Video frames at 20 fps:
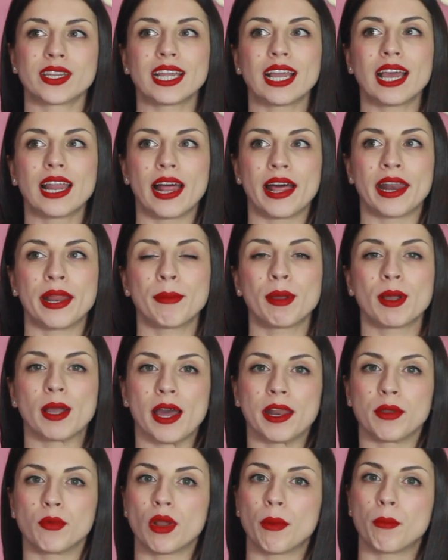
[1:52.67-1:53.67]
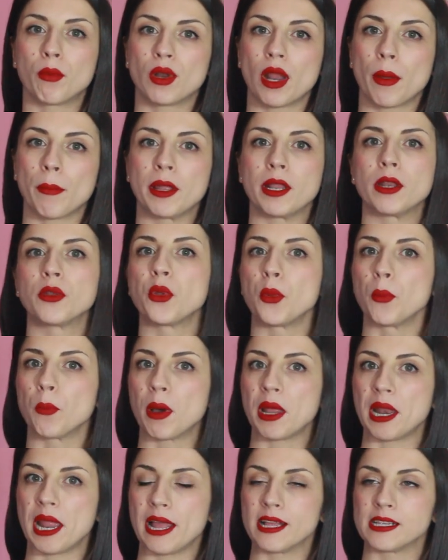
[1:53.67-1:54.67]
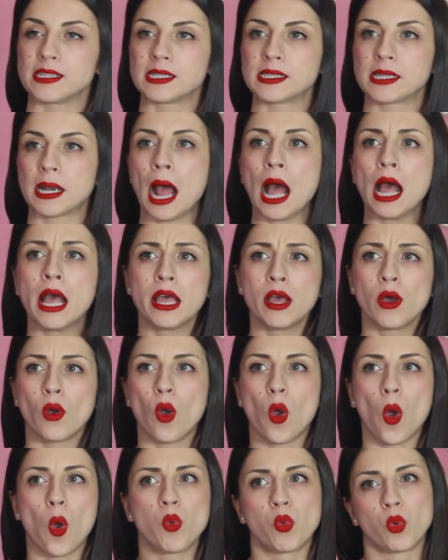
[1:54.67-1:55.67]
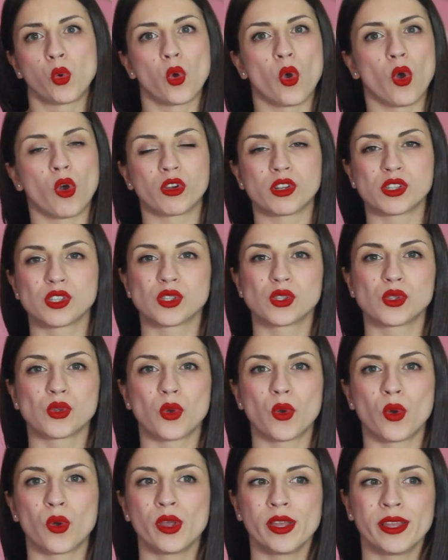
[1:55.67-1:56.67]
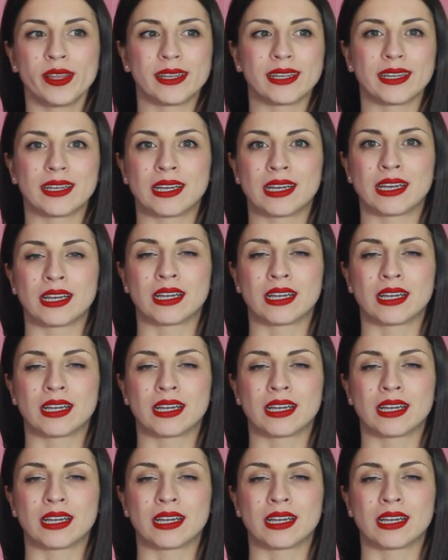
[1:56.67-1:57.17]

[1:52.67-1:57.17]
regalare magari un abbonamento in palestra o un corso eh,